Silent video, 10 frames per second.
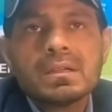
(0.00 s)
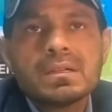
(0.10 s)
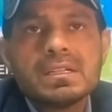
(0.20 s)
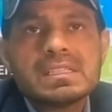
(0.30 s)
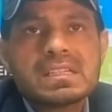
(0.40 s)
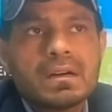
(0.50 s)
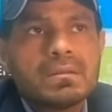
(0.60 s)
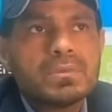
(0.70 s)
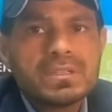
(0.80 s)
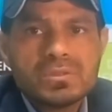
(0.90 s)

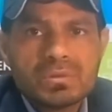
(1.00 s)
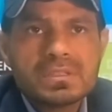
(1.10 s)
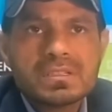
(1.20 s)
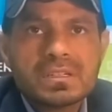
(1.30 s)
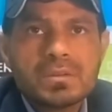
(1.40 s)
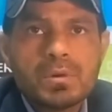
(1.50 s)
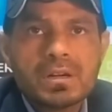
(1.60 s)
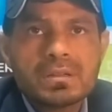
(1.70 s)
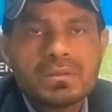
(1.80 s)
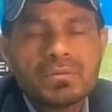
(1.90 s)
इंसान बड़े चौके छक्के
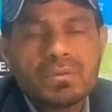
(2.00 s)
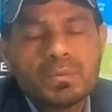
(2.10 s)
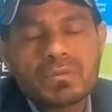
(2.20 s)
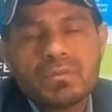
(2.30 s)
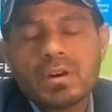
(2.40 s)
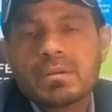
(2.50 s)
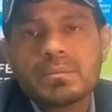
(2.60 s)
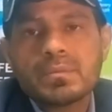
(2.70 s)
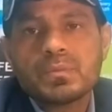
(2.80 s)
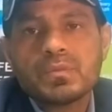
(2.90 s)
मारता है फुल परफॉर्म
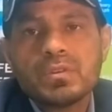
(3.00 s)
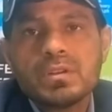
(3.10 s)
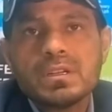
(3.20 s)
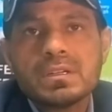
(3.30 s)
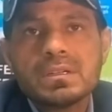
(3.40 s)
फुल